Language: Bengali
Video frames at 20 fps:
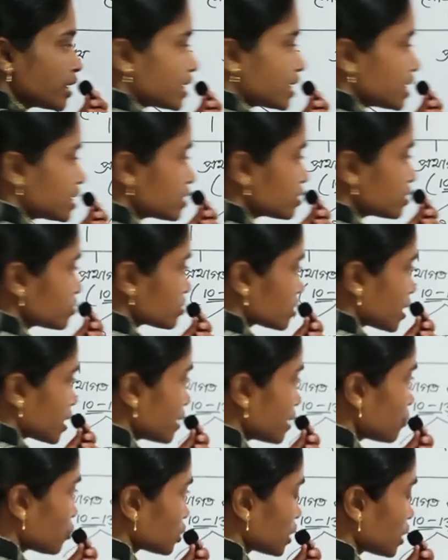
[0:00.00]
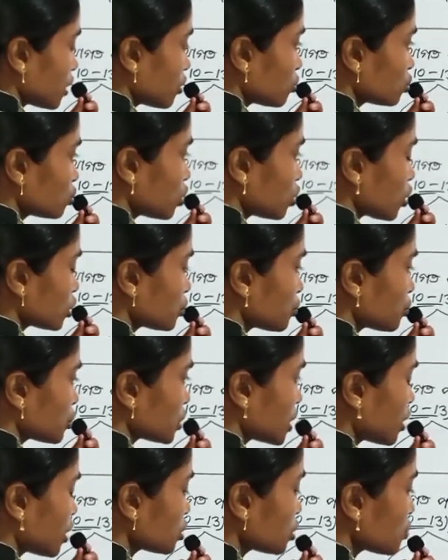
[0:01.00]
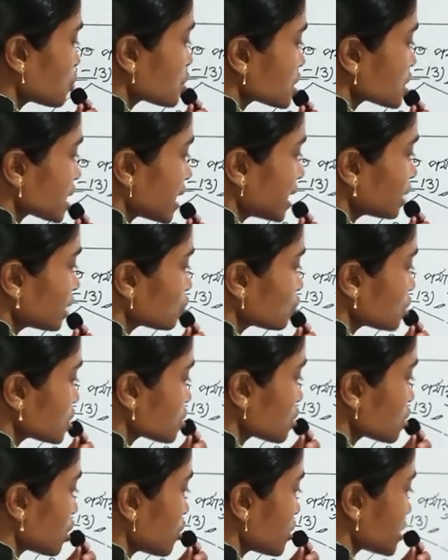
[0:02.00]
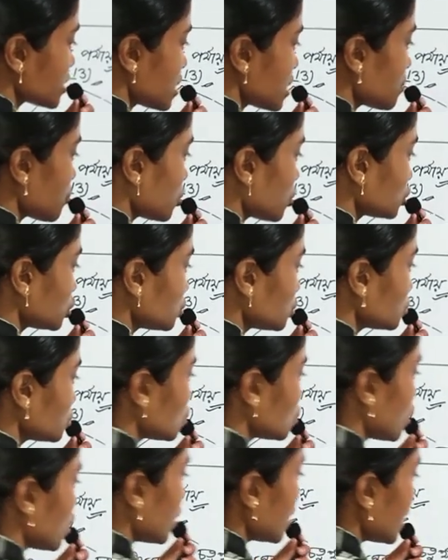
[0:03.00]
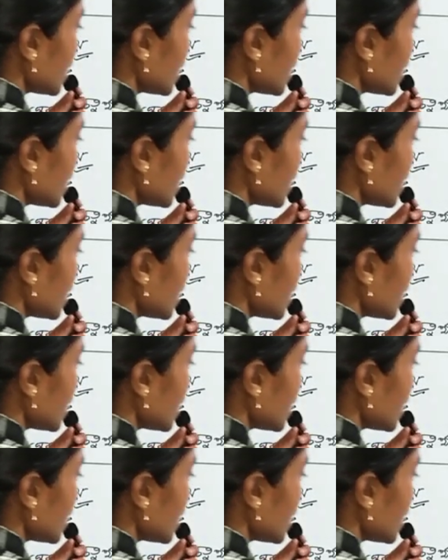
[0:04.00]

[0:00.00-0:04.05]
এই এই প্রথা উত্তর প্রথাগত পর্যায়ের দুটি স্তর রয়েছে পঞ্চম স্তর